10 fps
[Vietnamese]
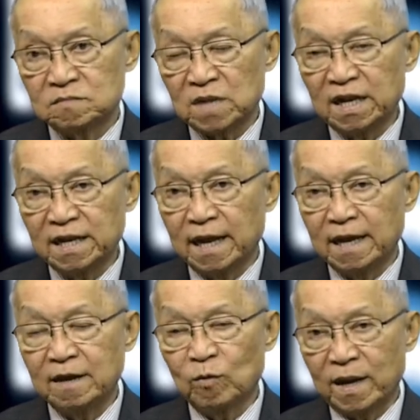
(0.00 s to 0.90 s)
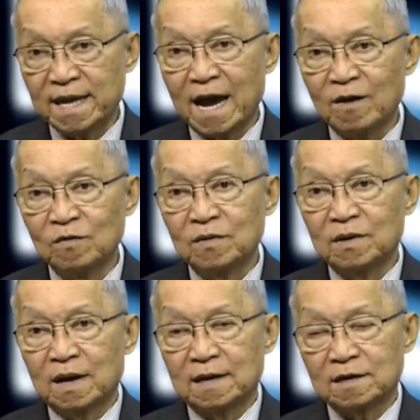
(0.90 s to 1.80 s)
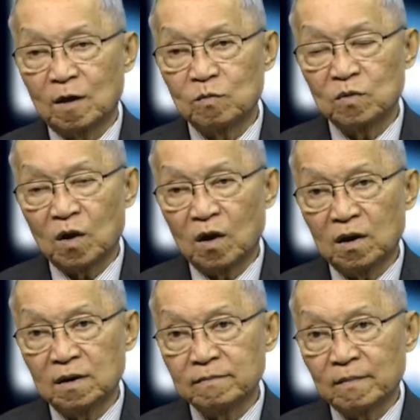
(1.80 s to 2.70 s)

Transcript: chính trị ngoại giao không có